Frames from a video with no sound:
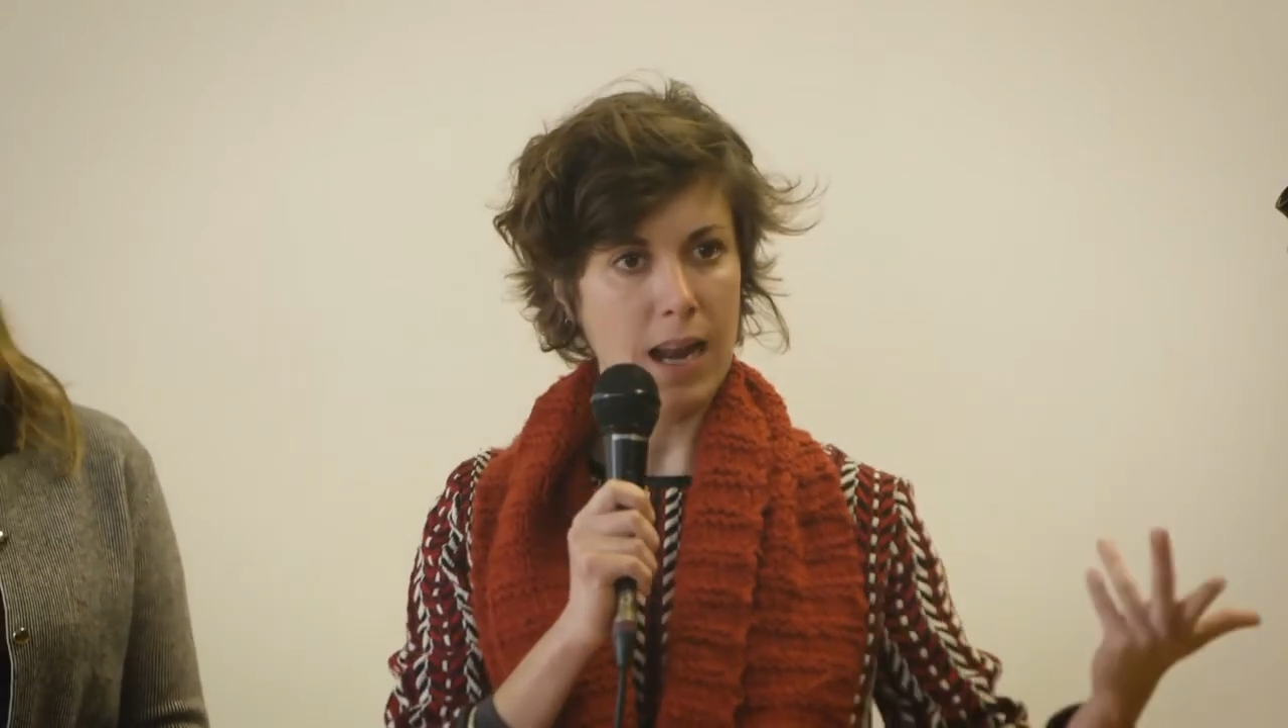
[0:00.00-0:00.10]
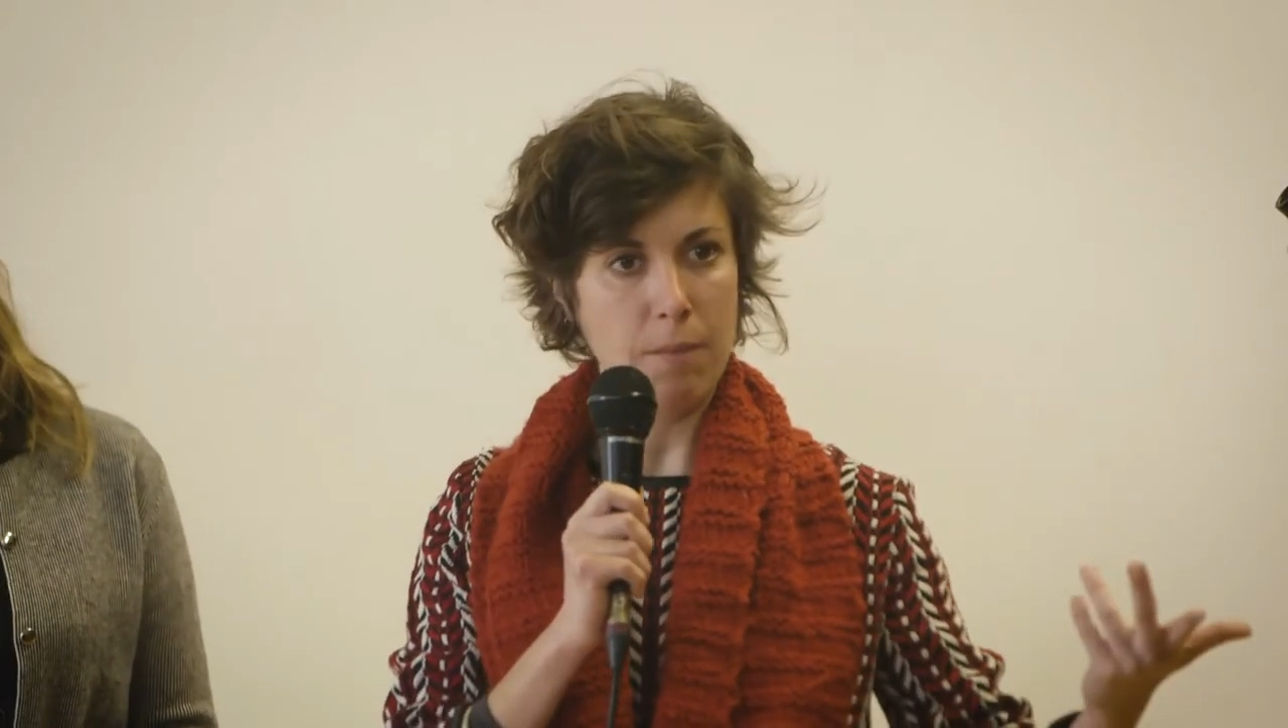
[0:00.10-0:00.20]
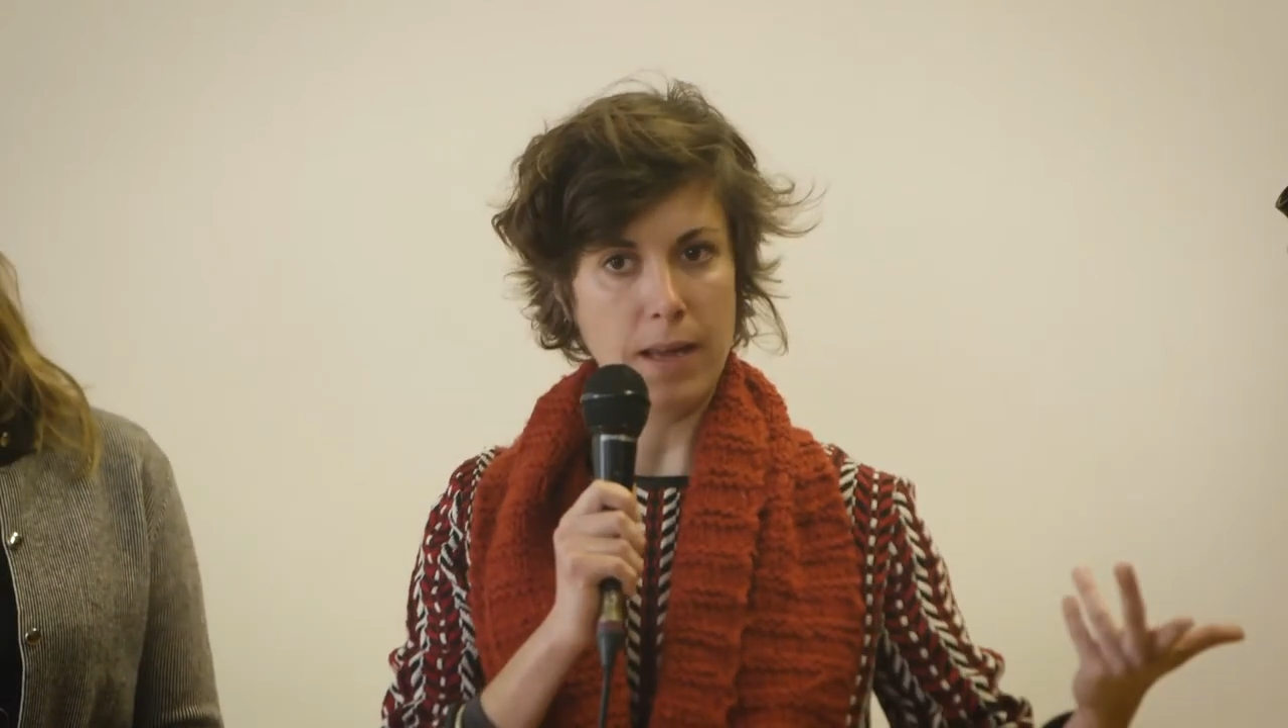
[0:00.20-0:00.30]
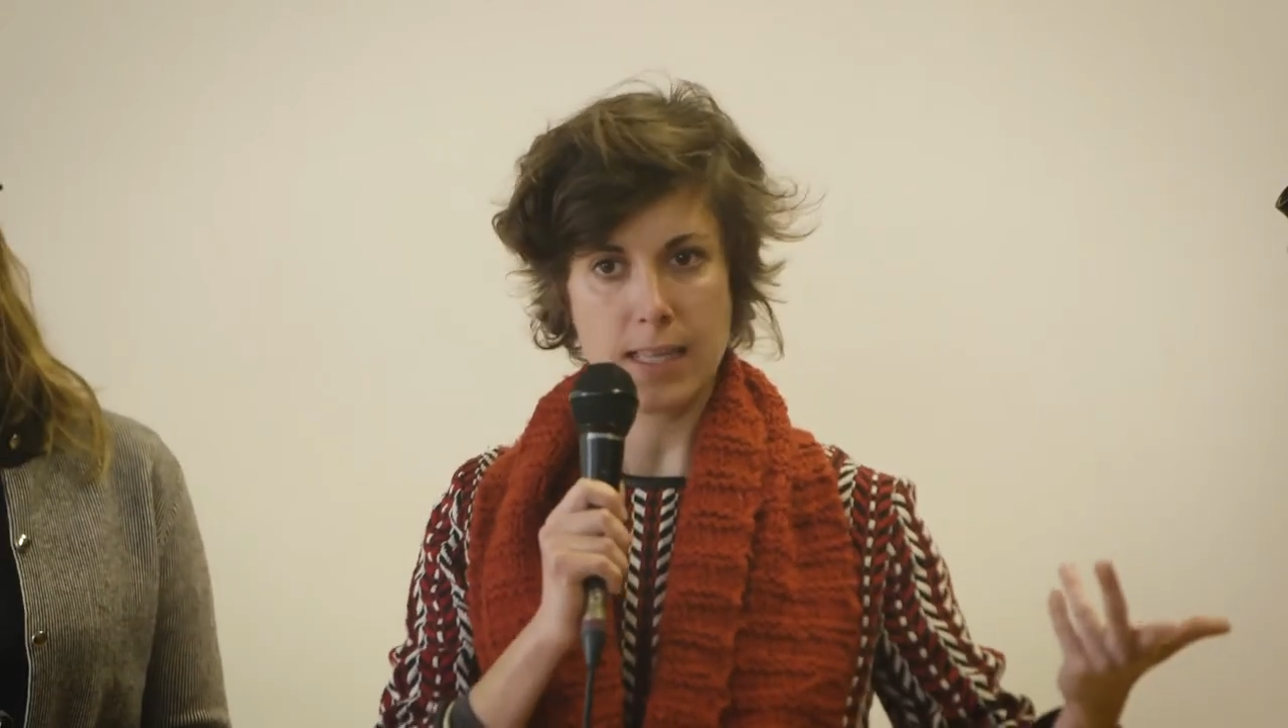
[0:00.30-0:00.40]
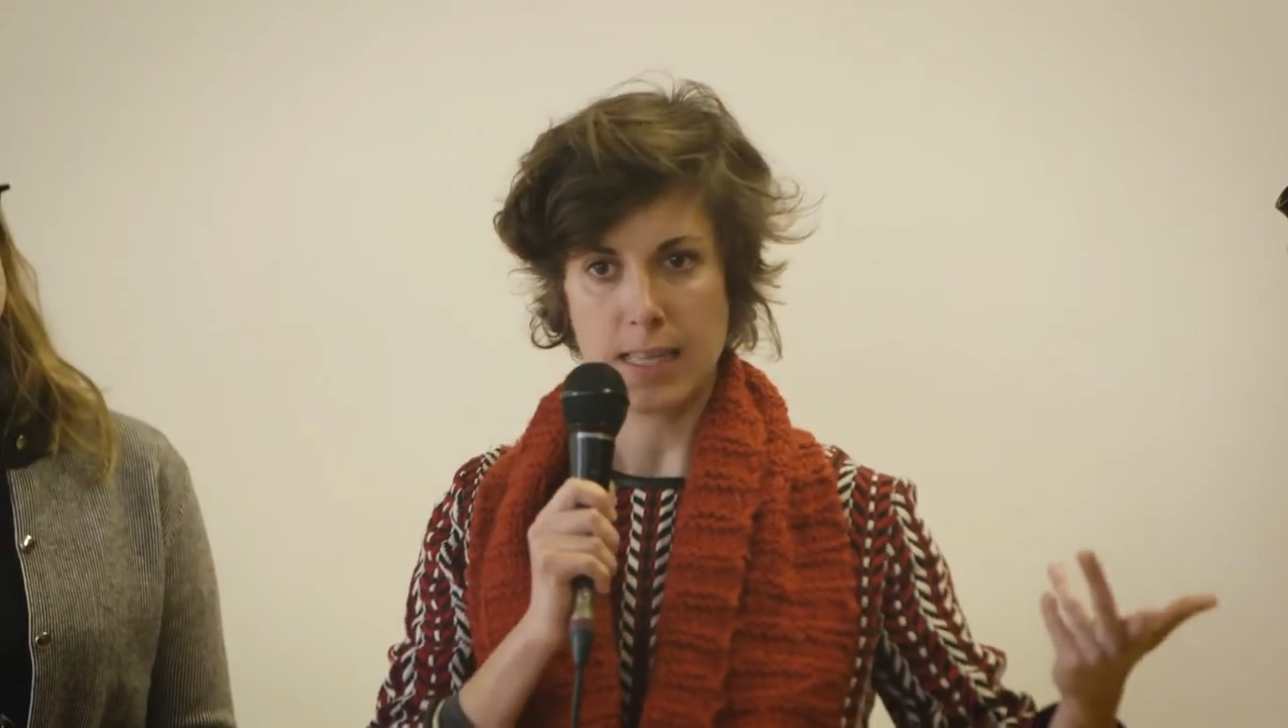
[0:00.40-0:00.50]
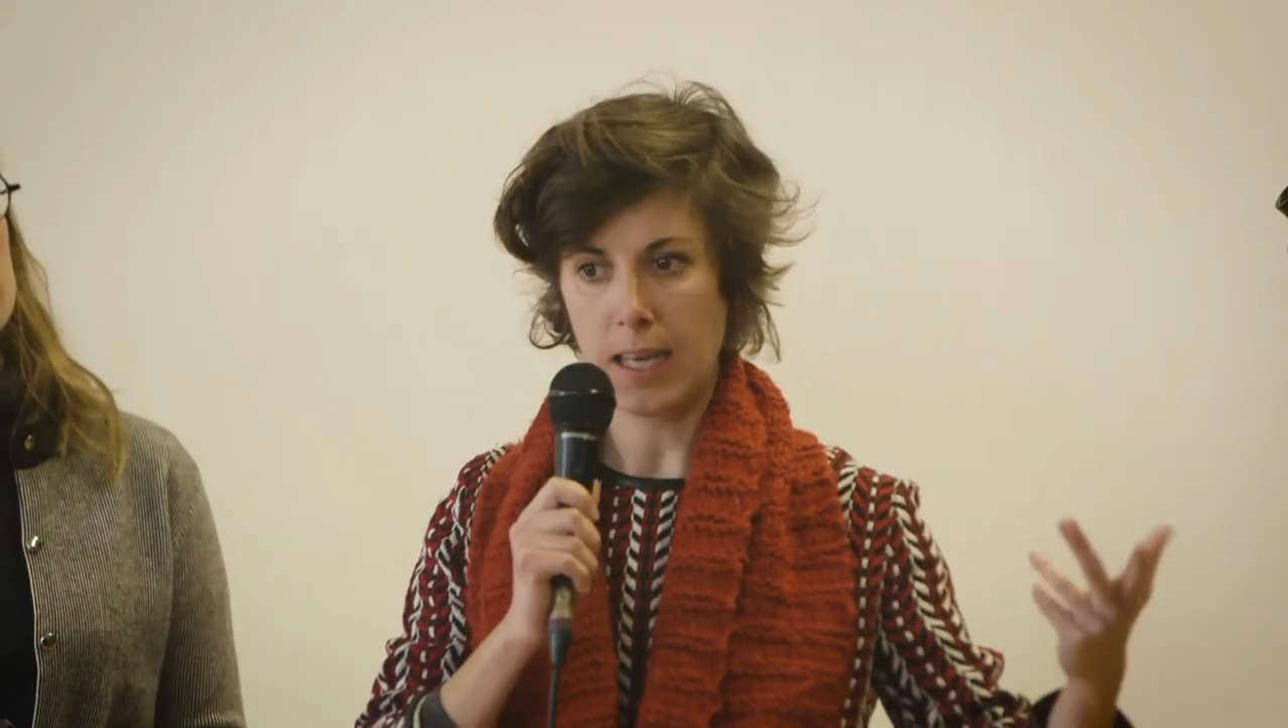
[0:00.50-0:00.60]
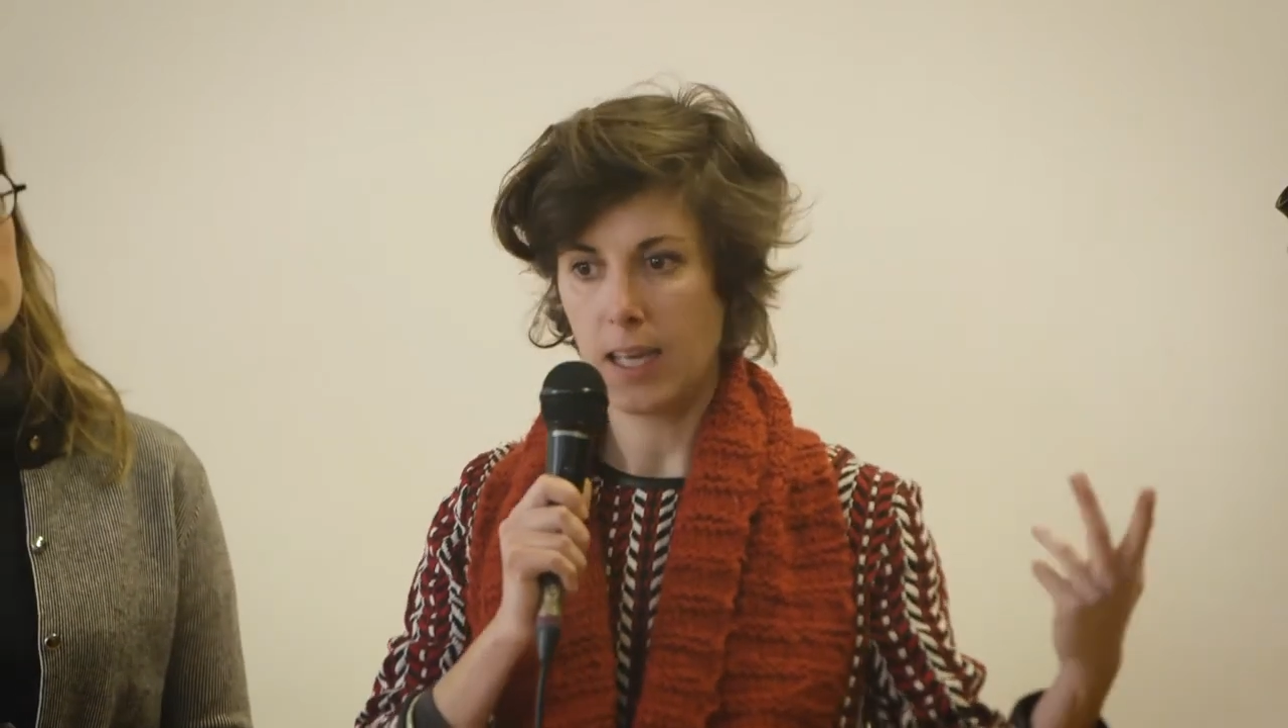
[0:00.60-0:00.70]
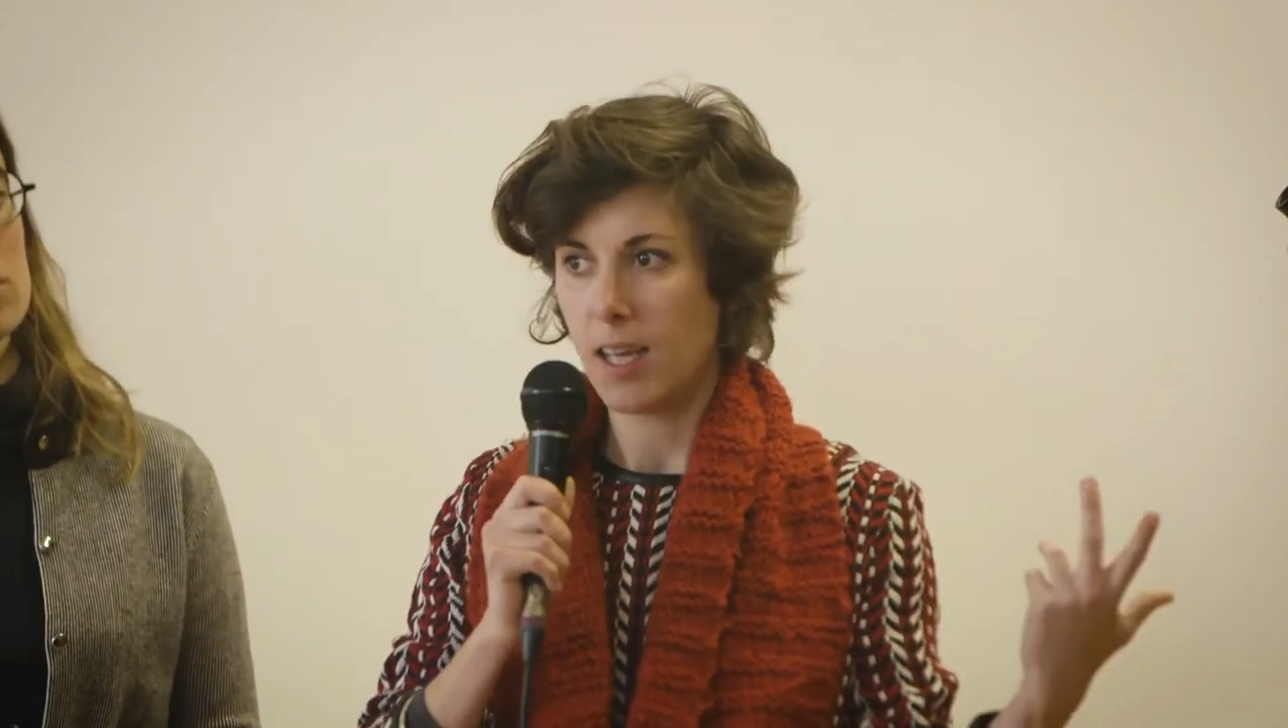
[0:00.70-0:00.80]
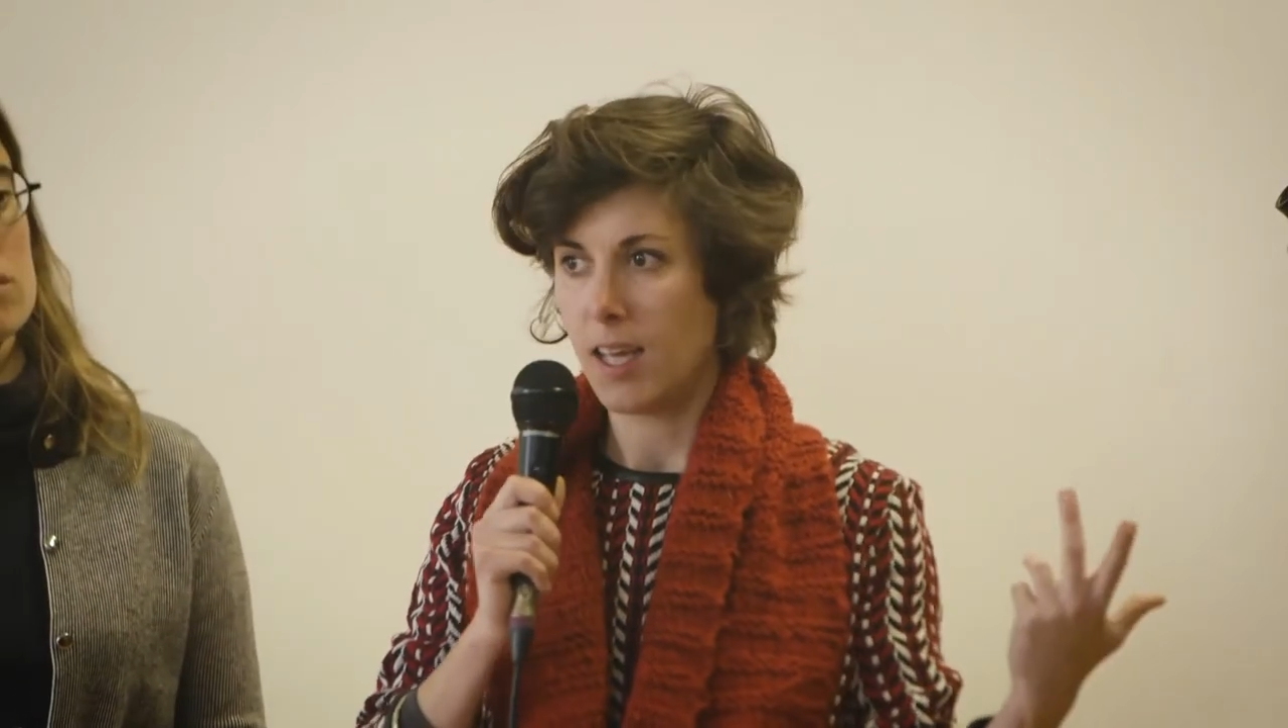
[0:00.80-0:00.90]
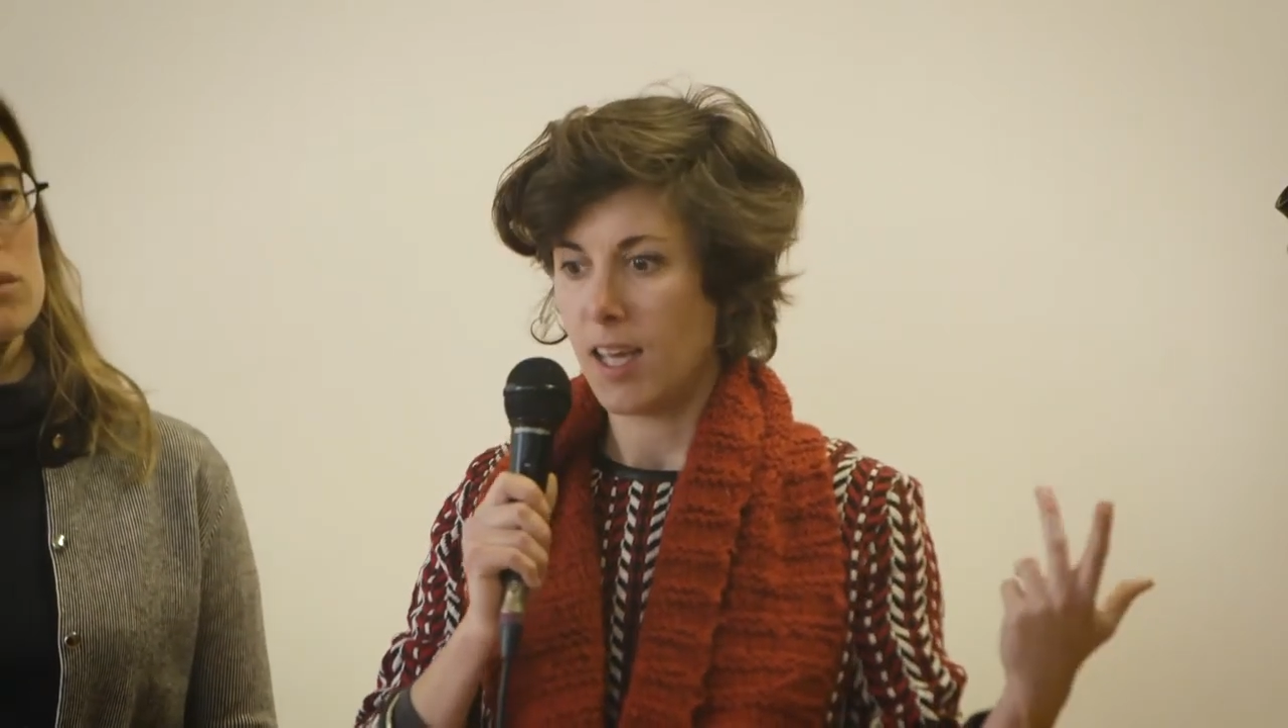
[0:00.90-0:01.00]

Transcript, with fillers: la mesa,